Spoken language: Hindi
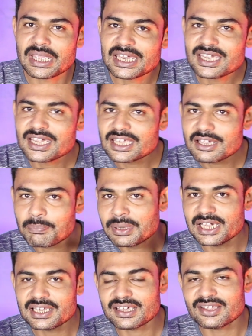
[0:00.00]
मैग्नेटिक
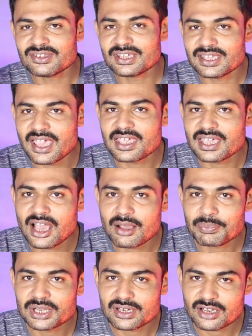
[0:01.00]
फील्ड के जरिए
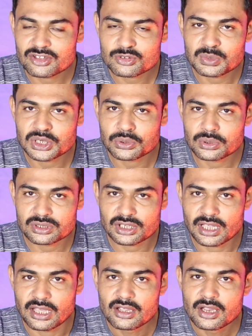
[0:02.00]
यहाँ पे ट्रांसमिट
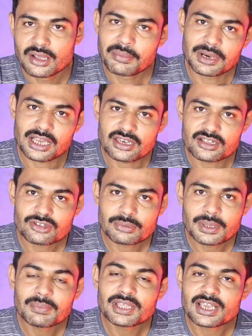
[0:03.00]
होती है मगर
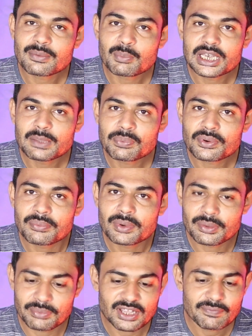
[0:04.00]
इसमें भी एक बड़ी
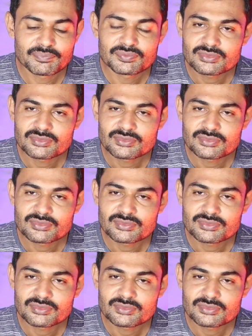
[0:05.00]
प्रॉब्लम है